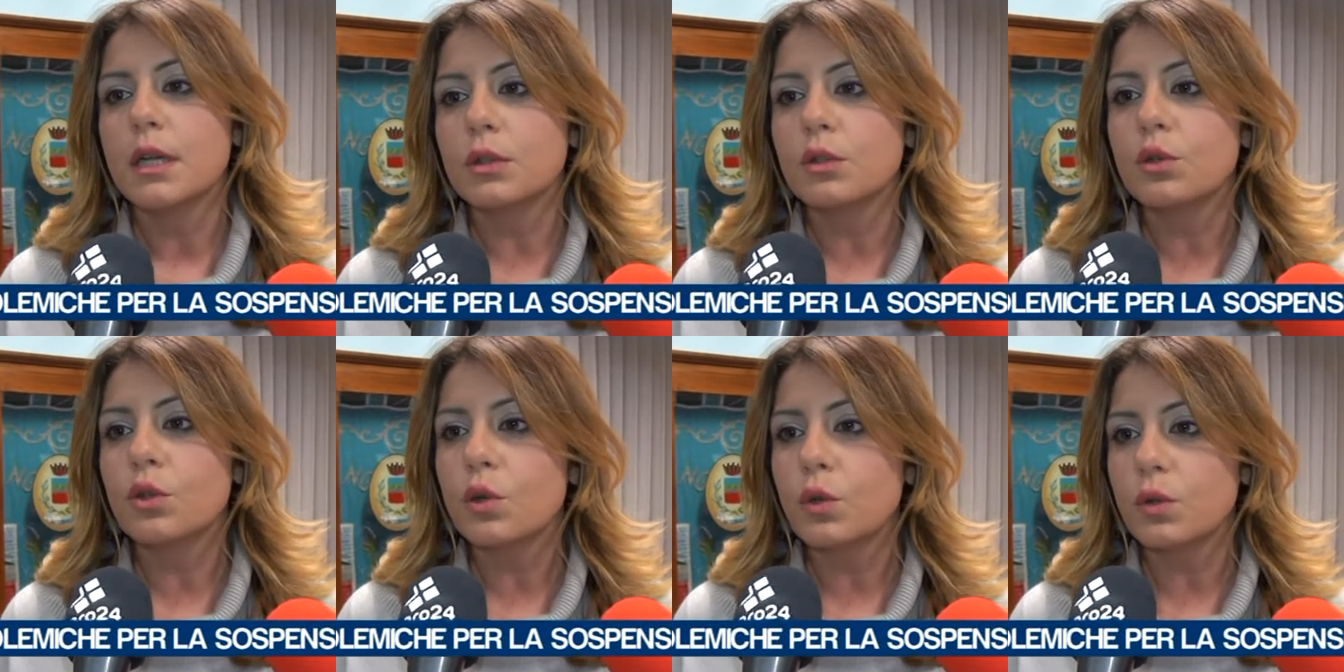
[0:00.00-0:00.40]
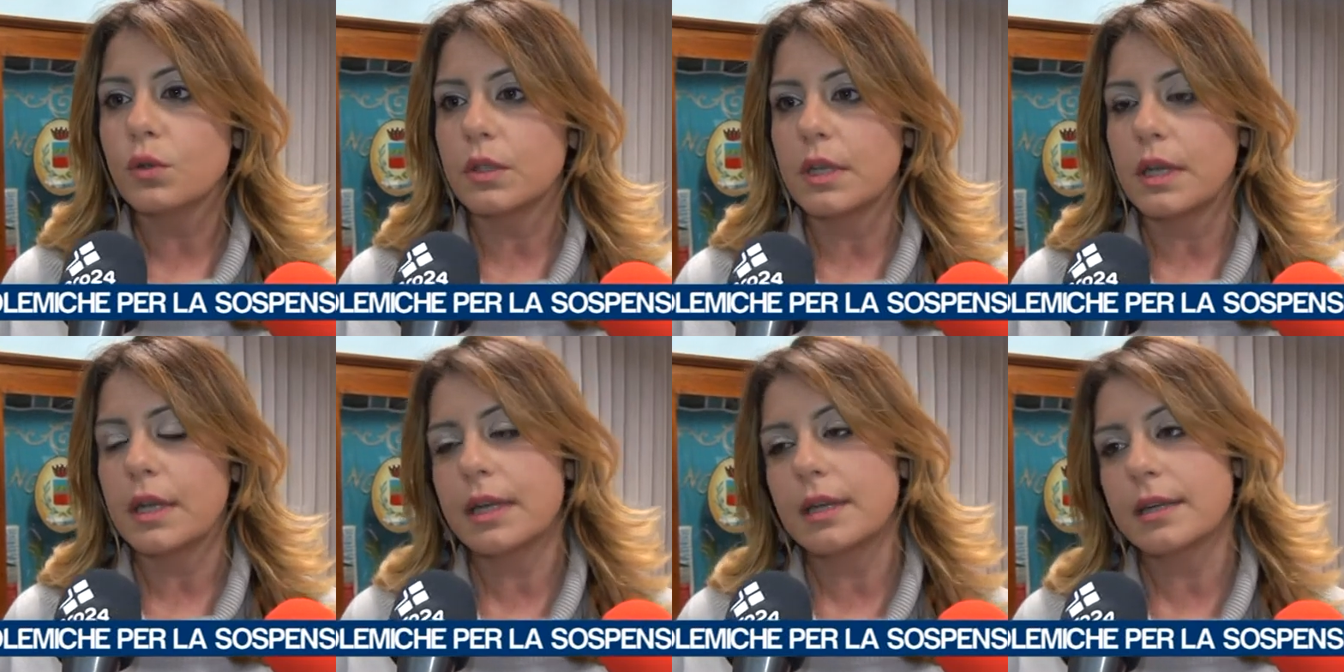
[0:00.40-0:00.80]

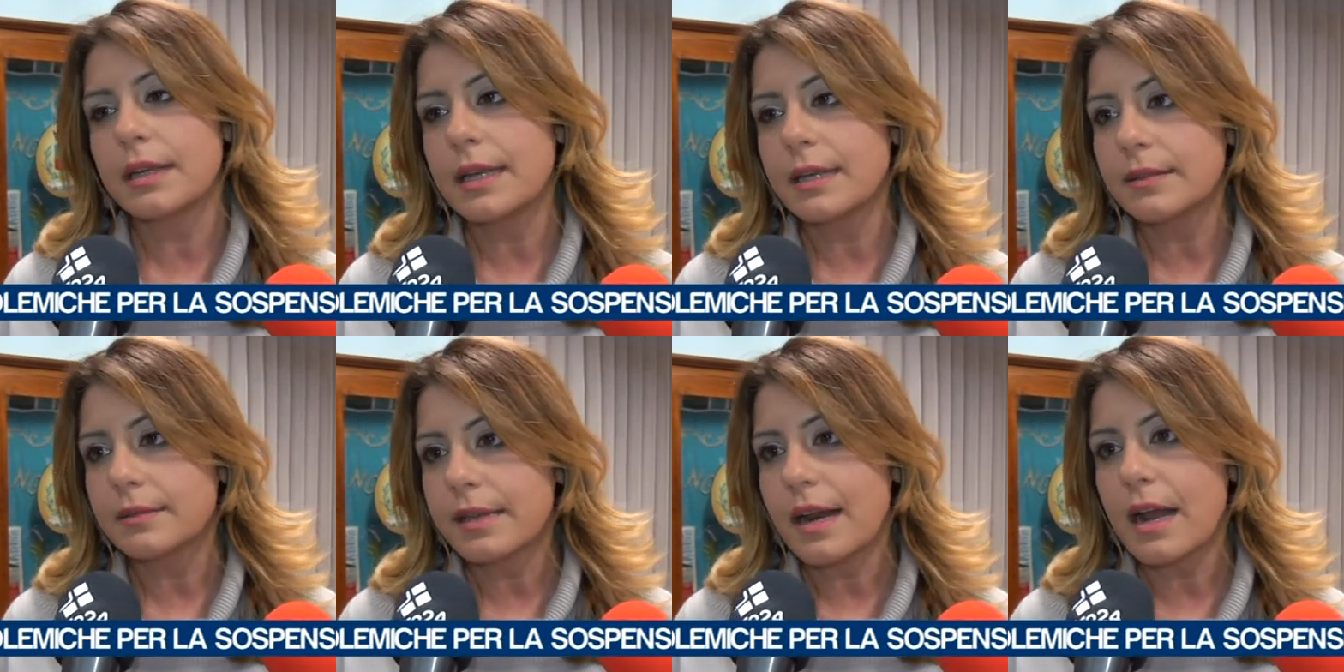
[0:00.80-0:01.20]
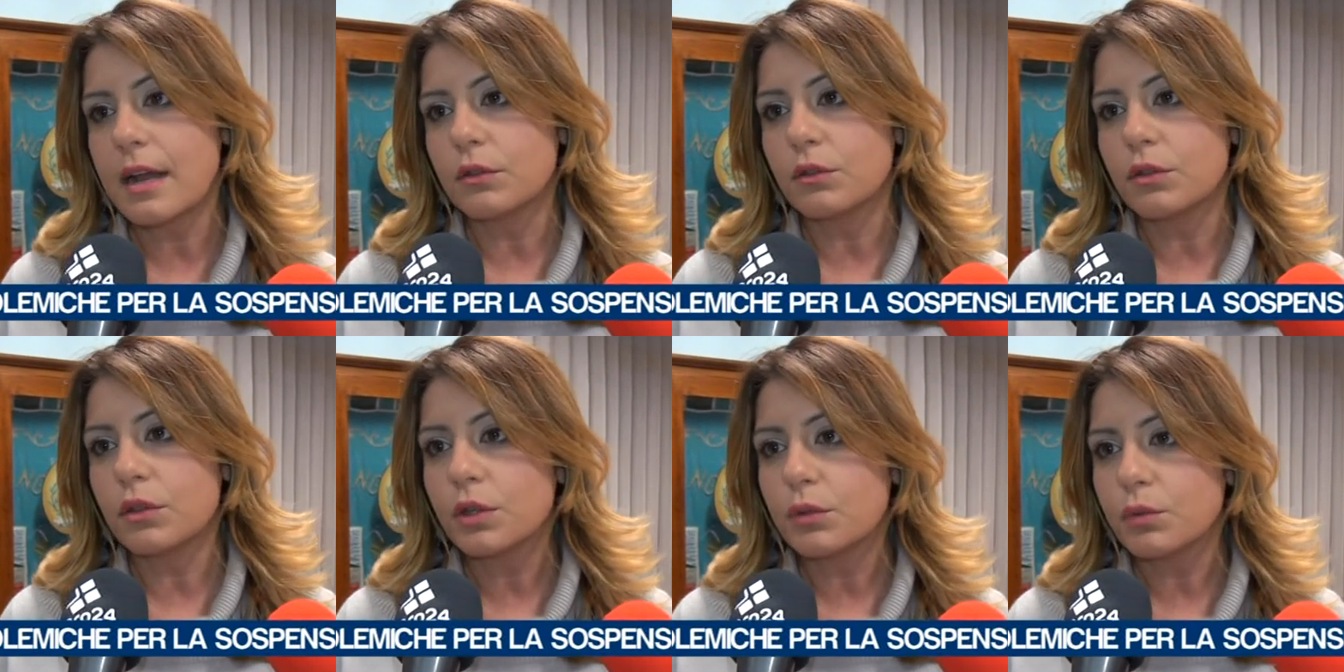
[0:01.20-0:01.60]
non
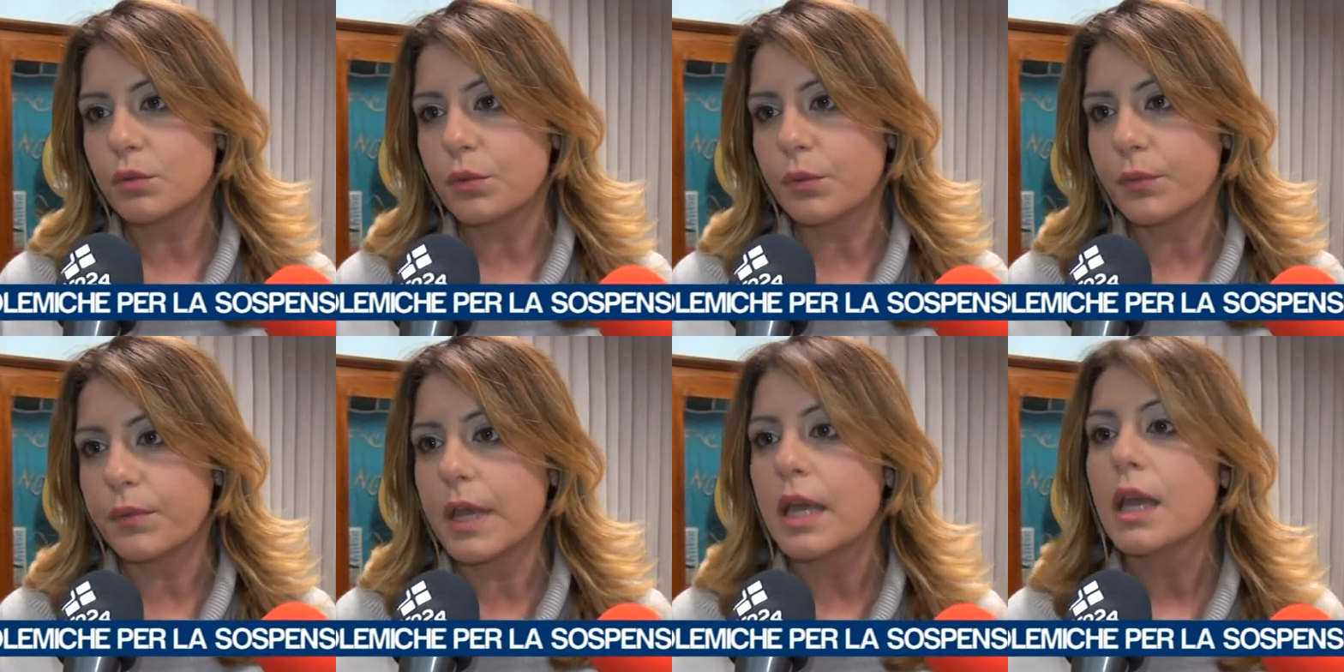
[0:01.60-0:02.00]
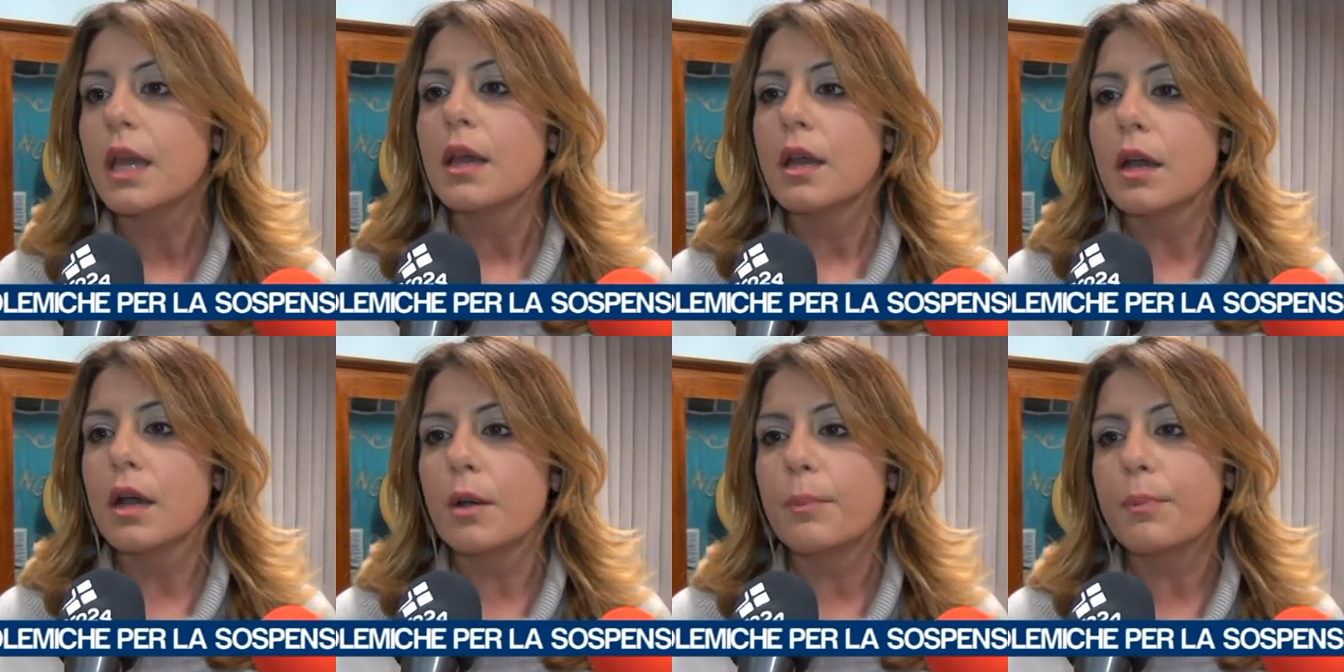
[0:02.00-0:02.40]
rientrando in nuovi
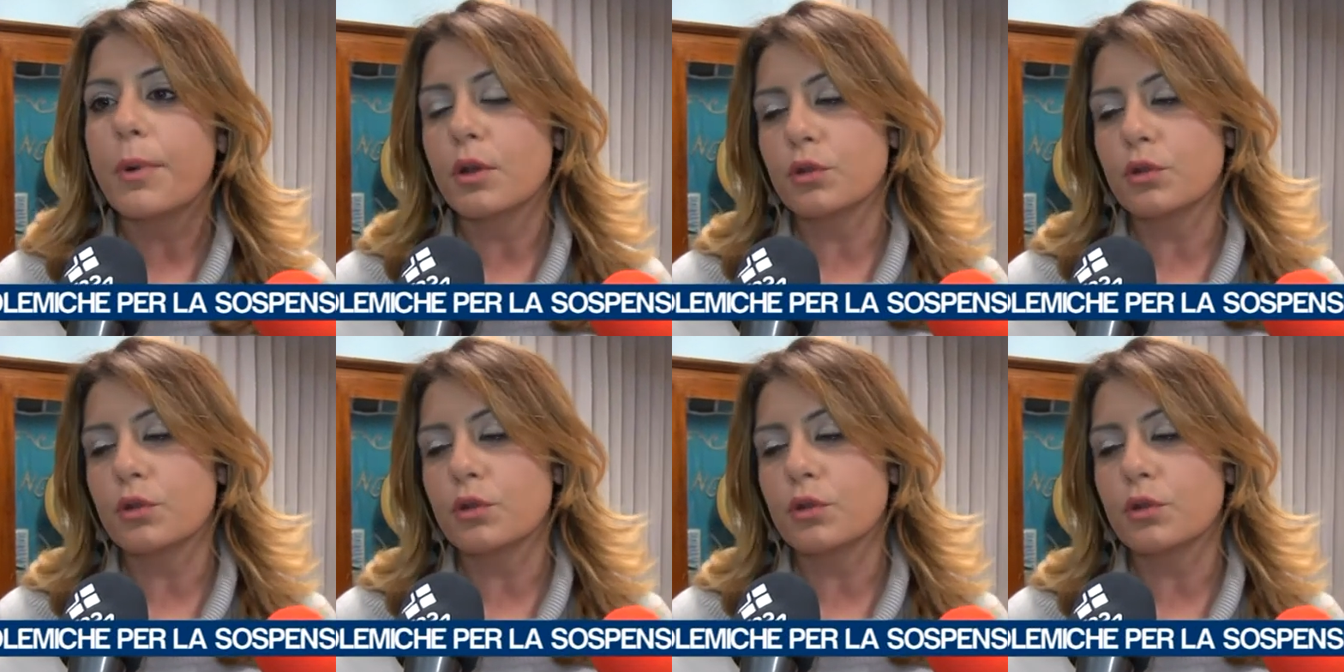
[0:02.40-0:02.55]
eh,